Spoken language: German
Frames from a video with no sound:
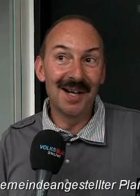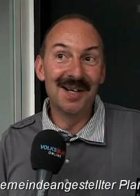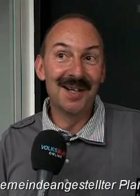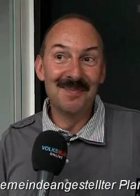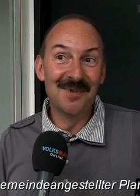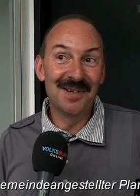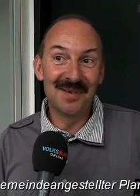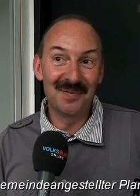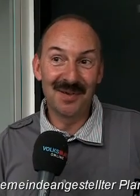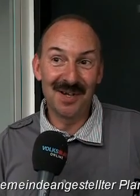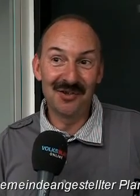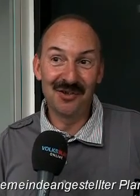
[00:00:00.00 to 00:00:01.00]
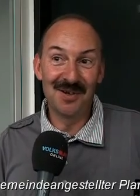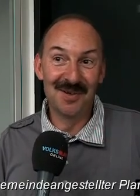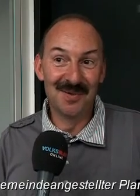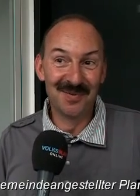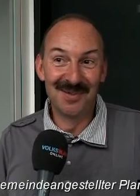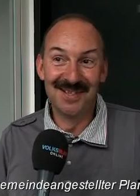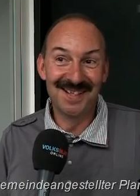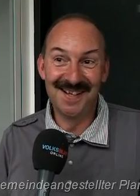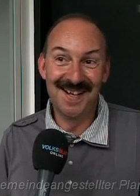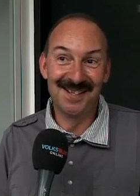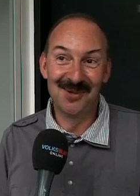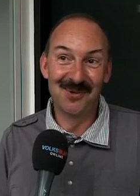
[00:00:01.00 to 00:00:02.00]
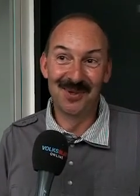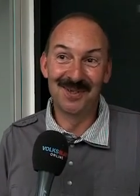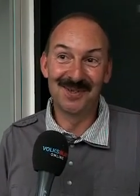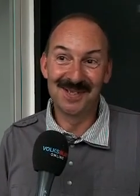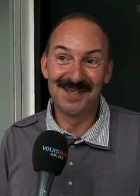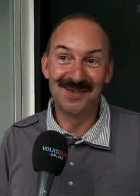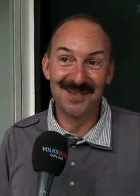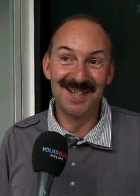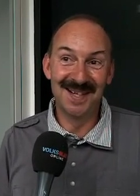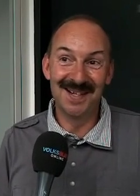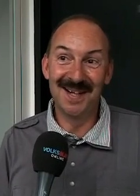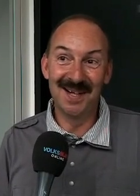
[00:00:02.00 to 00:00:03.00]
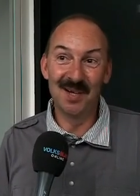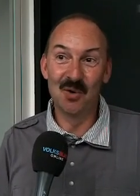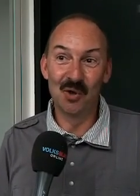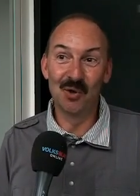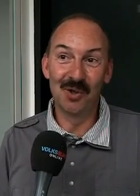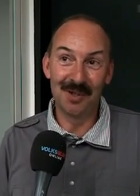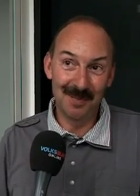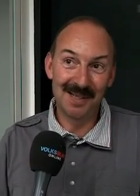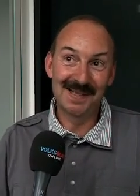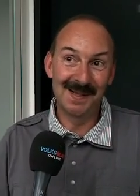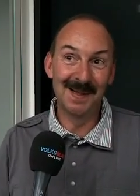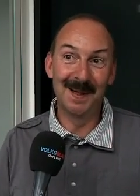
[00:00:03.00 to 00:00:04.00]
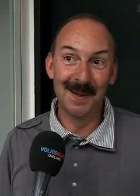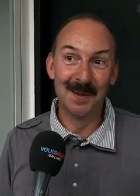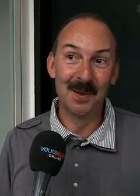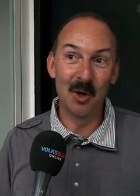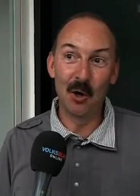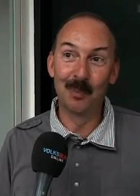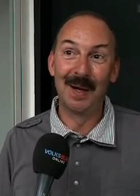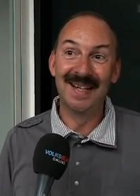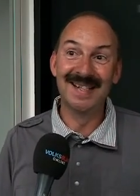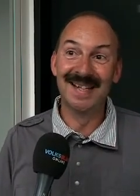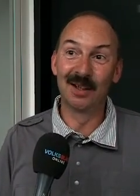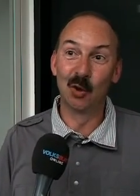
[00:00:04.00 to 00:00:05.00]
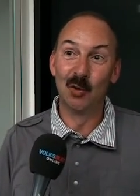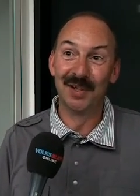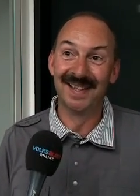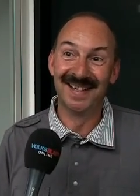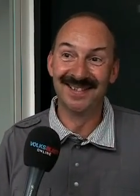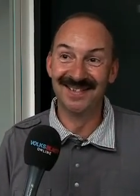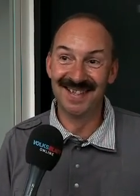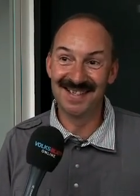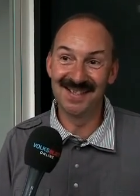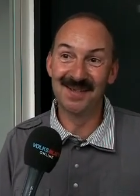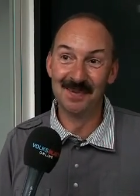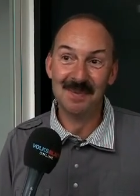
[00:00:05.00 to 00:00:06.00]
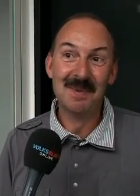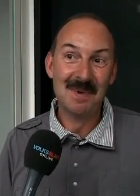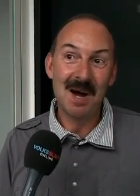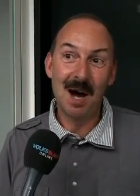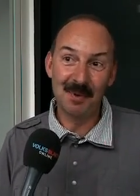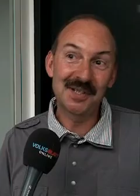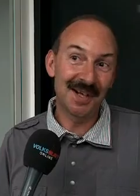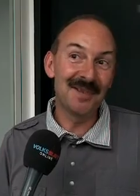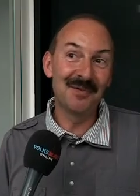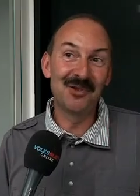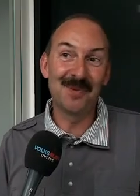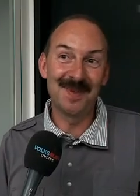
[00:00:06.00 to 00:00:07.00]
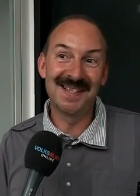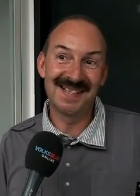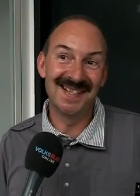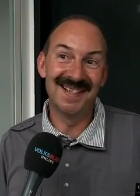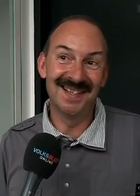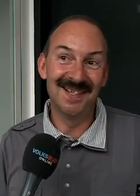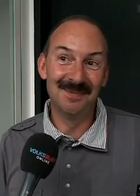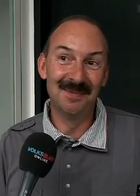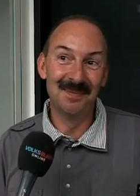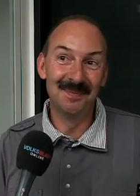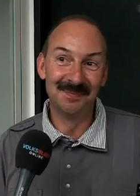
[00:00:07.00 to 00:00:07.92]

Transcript: eigentlich immer in der frischen Luft oder in der Natur da, sondern haben eigentlich auch dort ein bisschen körperliche Ertüchtigung. Also. Aber es trifft schon ein bisschen an, ja.